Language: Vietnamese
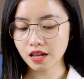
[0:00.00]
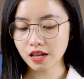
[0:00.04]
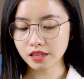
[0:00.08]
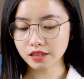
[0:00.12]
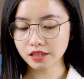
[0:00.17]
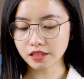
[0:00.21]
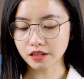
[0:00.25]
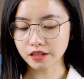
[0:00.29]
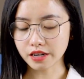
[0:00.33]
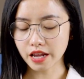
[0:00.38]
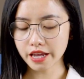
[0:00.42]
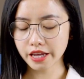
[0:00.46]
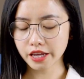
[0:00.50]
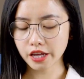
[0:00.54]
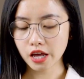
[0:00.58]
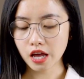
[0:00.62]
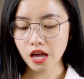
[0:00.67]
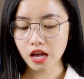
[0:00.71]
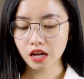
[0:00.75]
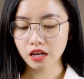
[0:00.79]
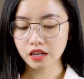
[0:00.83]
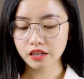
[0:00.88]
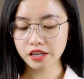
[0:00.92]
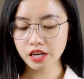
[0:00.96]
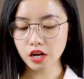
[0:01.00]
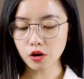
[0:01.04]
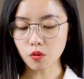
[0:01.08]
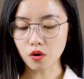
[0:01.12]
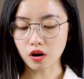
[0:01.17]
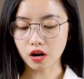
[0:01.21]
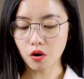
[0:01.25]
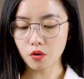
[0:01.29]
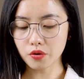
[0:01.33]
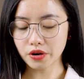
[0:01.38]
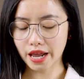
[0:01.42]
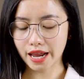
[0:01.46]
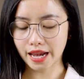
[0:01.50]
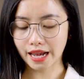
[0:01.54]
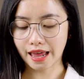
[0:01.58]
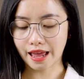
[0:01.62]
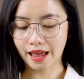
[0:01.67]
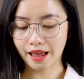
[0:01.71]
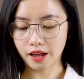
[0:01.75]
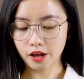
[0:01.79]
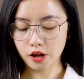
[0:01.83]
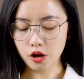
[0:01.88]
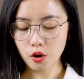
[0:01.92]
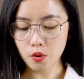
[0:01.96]
Thì ở đây nghĩa của câu này
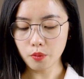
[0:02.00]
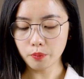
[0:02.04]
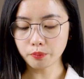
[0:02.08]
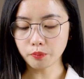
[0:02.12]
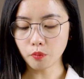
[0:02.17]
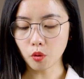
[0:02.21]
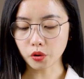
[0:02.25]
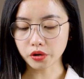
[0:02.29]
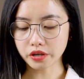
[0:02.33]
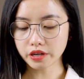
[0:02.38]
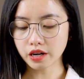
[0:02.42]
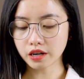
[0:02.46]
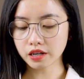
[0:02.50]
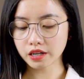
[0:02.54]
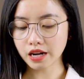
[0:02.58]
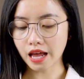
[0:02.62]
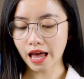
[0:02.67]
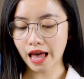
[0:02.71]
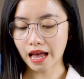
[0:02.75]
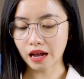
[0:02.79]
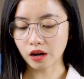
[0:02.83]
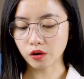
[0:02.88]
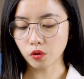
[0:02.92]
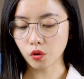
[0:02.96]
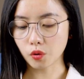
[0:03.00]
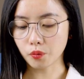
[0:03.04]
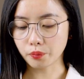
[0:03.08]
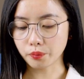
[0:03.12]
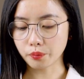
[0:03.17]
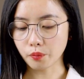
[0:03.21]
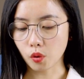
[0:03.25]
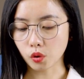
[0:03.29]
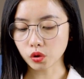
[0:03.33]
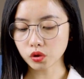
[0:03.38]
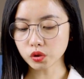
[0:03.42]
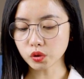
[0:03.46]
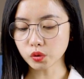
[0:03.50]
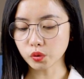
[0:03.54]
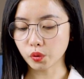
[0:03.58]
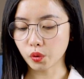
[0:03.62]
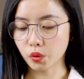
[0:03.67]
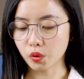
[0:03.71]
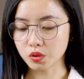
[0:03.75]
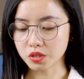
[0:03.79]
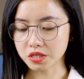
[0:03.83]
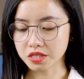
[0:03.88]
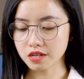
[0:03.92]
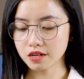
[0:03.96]
là một đơn hàng gồm 4 tủ
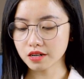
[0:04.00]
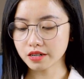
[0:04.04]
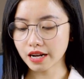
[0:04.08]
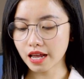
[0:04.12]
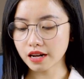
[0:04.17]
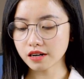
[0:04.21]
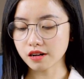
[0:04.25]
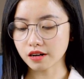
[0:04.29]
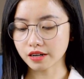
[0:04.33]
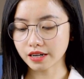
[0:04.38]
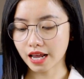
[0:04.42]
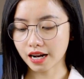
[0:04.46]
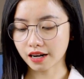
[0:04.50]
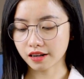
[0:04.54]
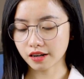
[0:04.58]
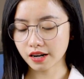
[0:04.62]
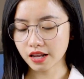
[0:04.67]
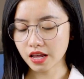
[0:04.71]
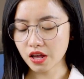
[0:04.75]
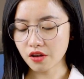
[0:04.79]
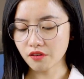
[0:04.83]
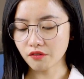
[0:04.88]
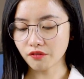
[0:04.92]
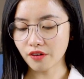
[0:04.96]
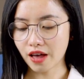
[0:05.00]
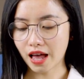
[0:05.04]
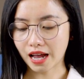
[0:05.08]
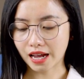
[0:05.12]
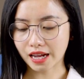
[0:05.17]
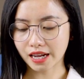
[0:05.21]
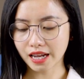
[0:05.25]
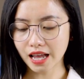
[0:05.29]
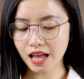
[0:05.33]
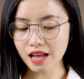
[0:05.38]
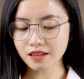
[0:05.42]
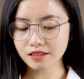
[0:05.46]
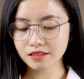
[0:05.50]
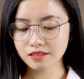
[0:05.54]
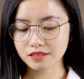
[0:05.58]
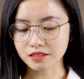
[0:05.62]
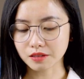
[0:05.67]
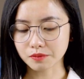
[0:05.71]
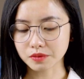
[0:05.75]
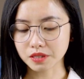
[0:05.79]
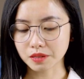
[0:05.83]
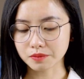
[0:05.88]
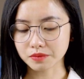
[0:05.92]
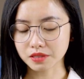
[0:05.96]
hồ sơ đã được đặt và các
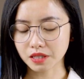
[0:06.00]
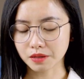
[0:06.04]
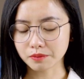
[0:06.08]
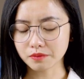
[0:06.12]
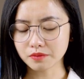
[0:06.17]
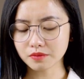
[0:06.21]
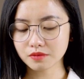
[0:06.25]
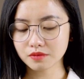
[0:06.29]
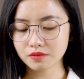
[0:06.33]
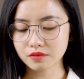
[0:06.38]
chấm chấm chấm